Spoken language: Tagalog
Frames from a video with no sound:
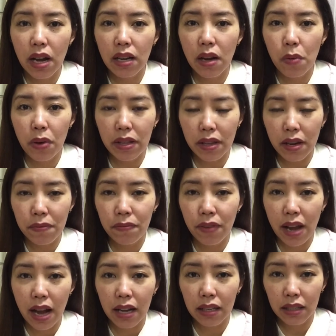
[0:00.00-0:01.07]
gagawa ng
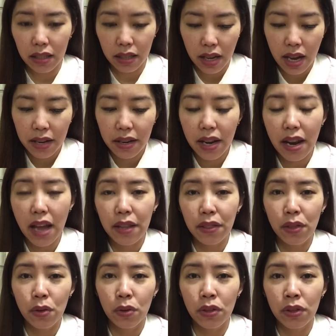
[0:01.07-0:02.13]
vlog na
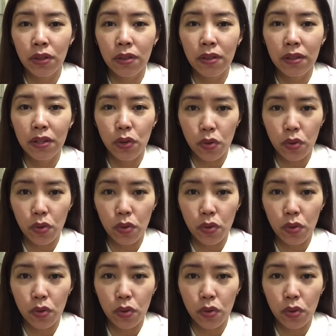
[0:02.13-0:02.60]
nandun